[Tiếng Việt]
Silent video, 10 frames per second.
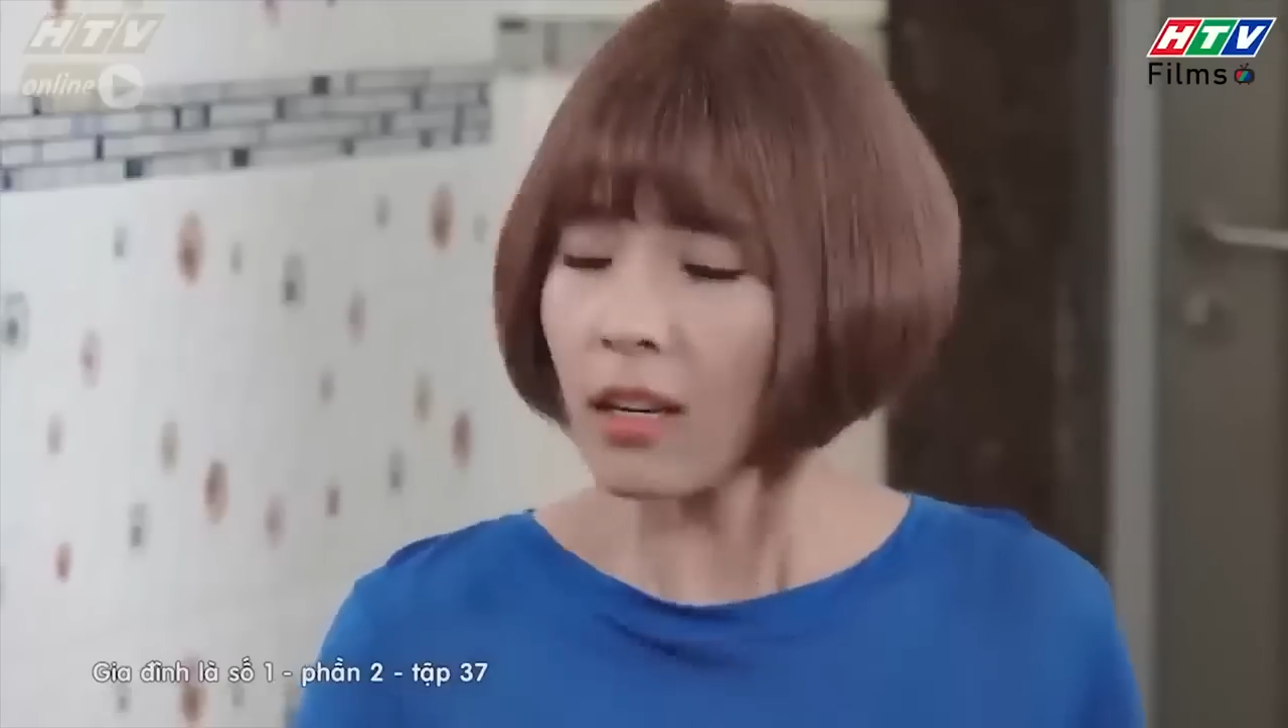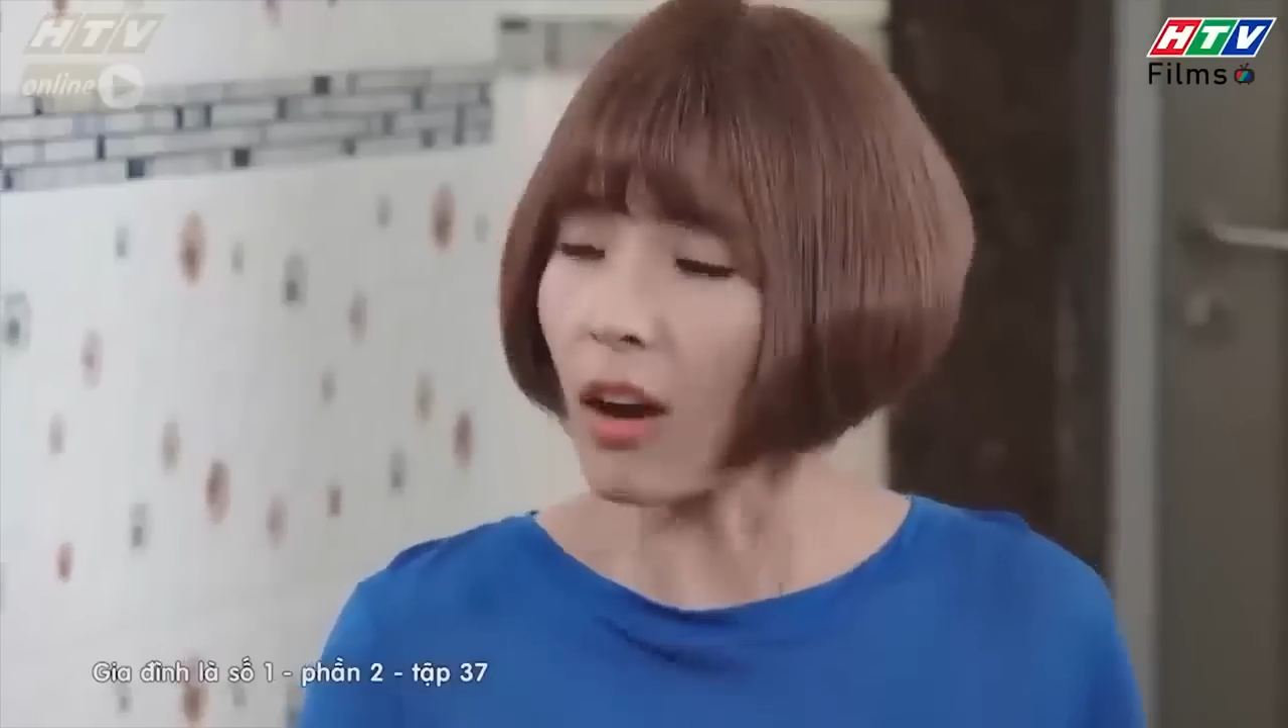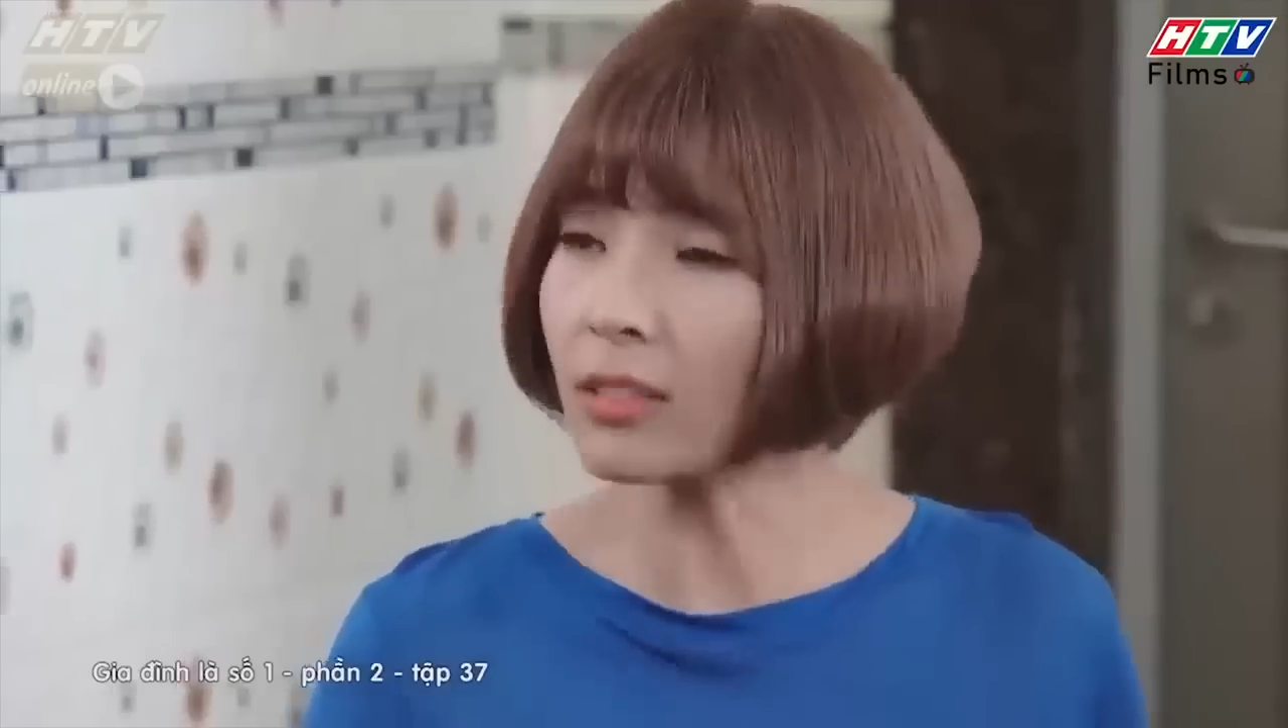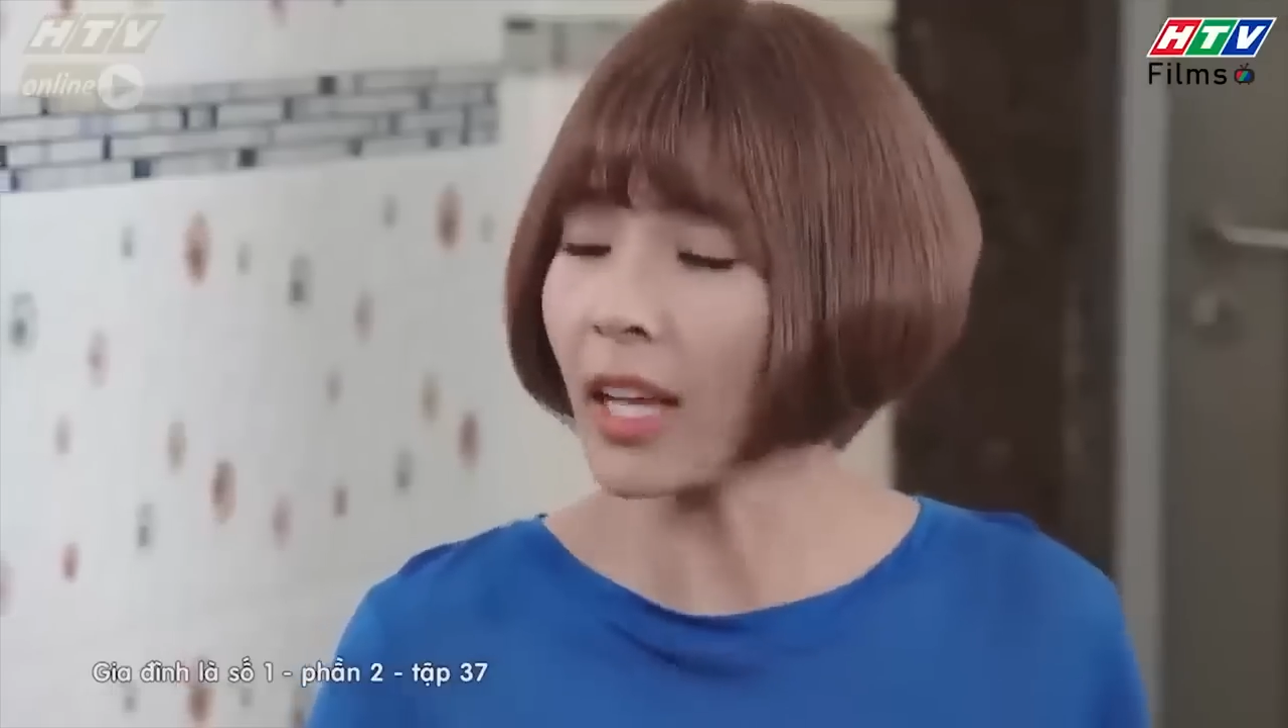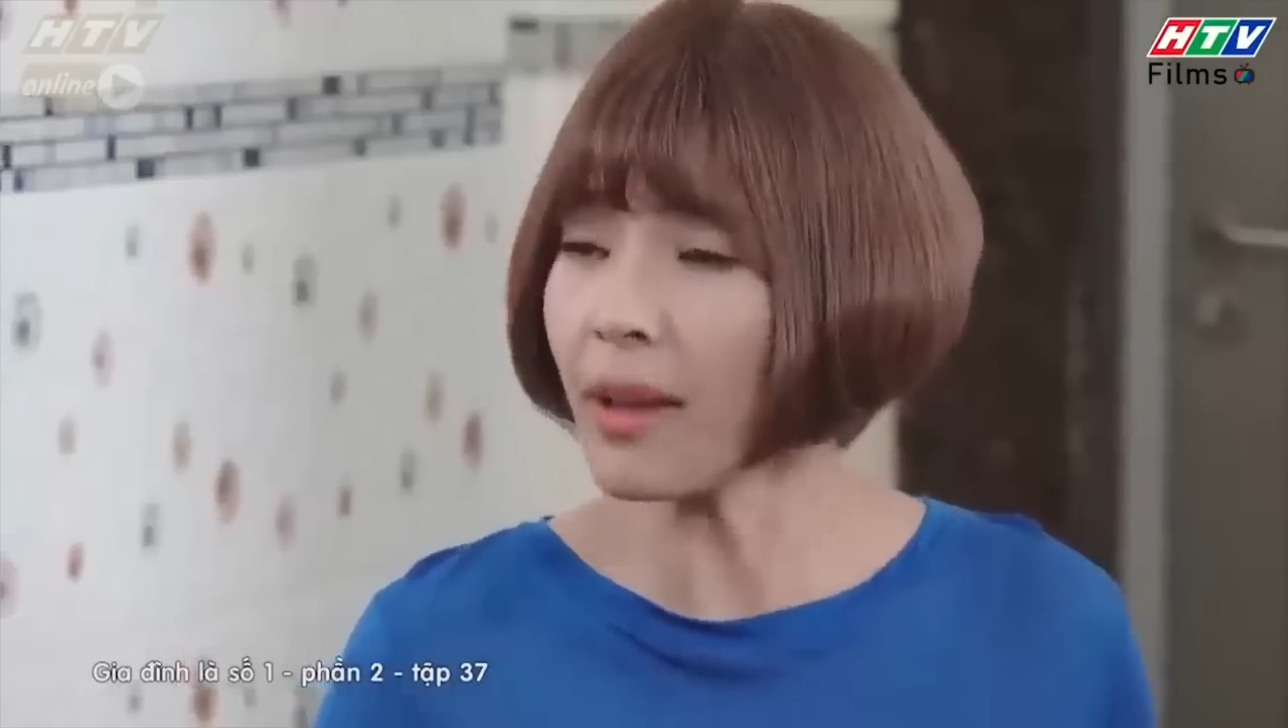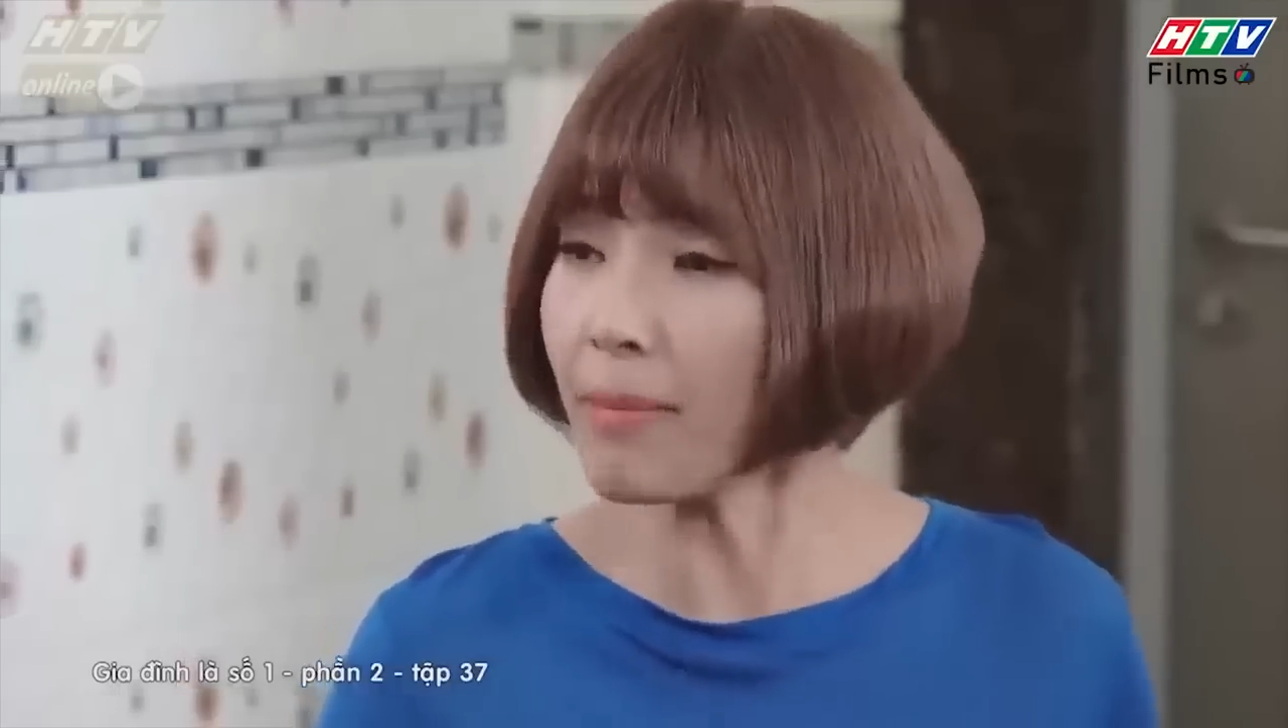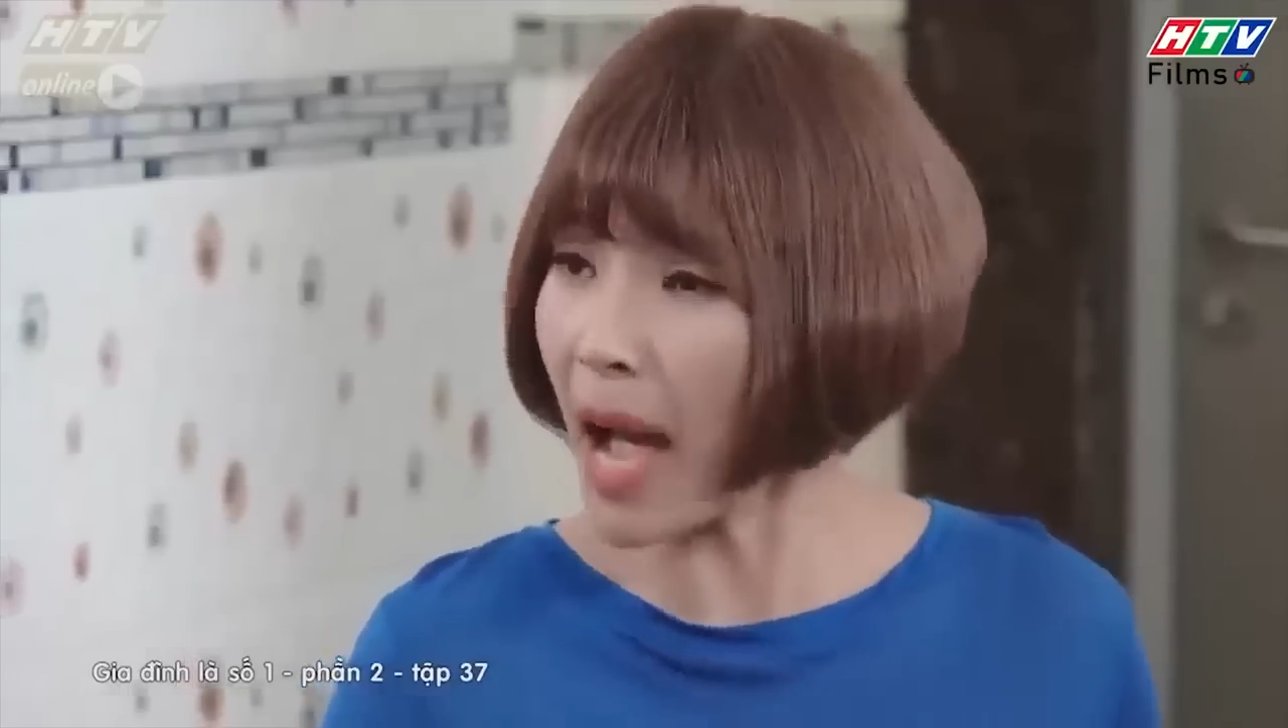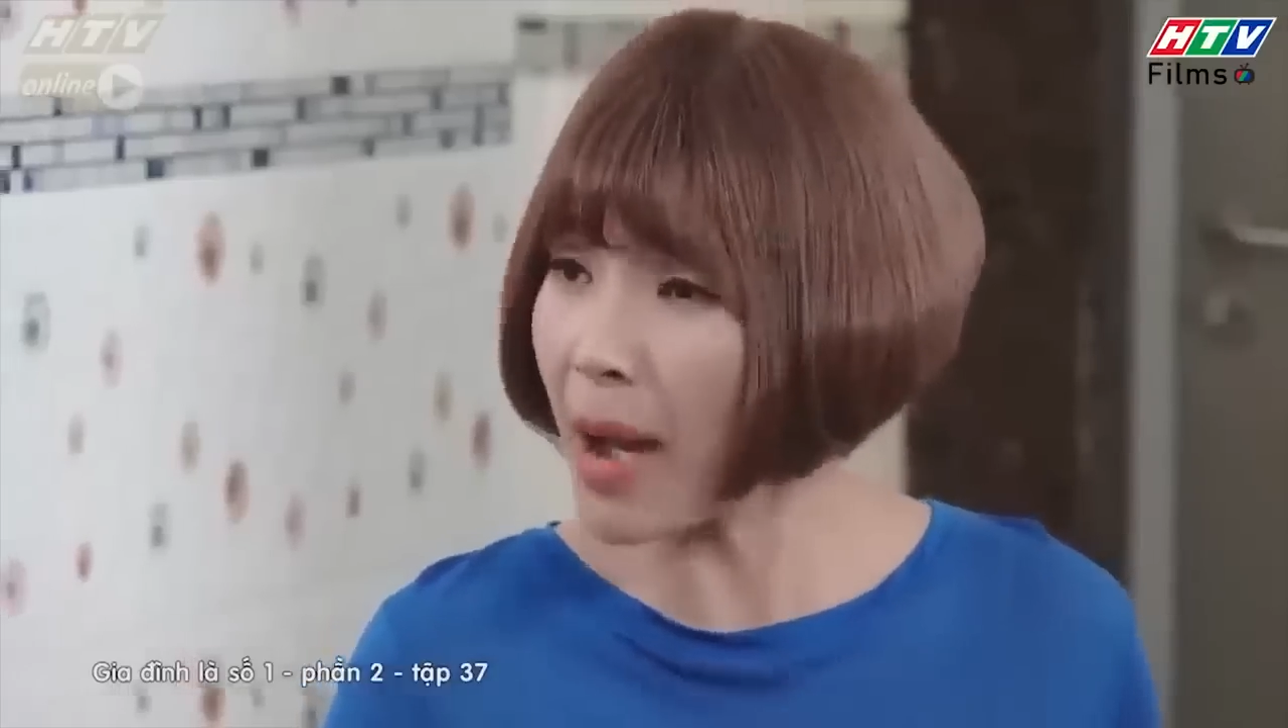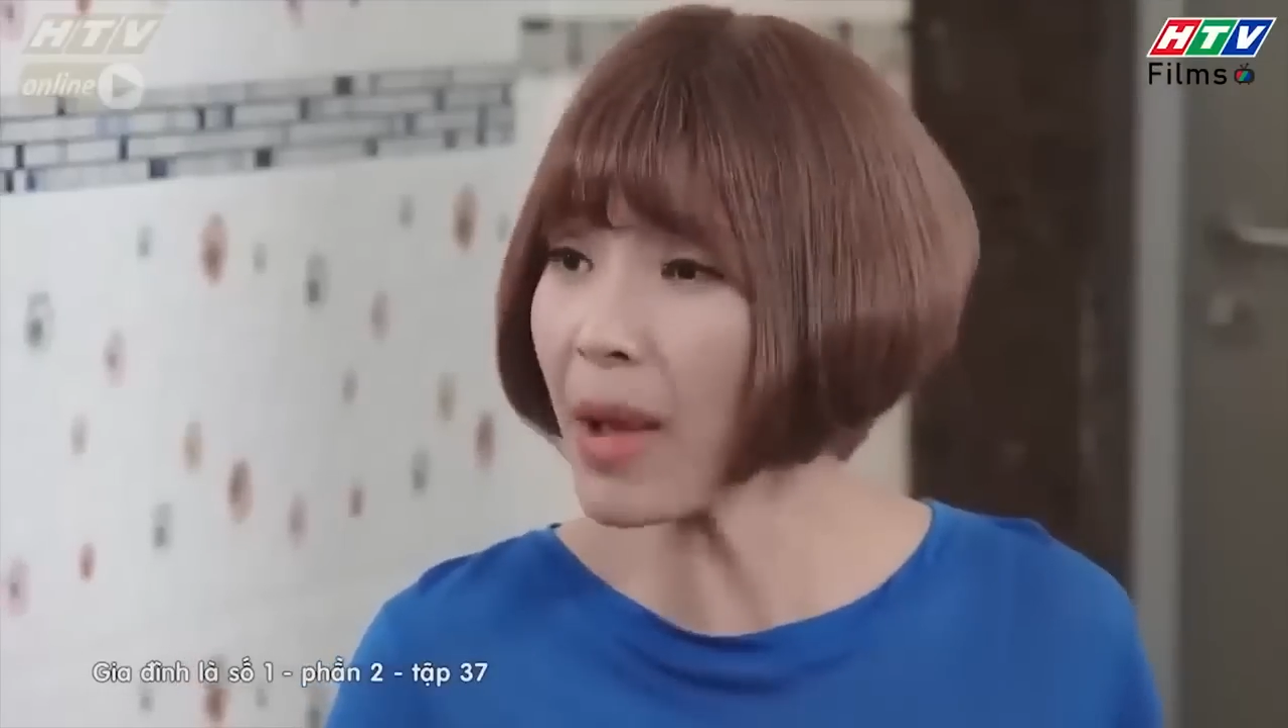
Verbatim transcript: con thấy ba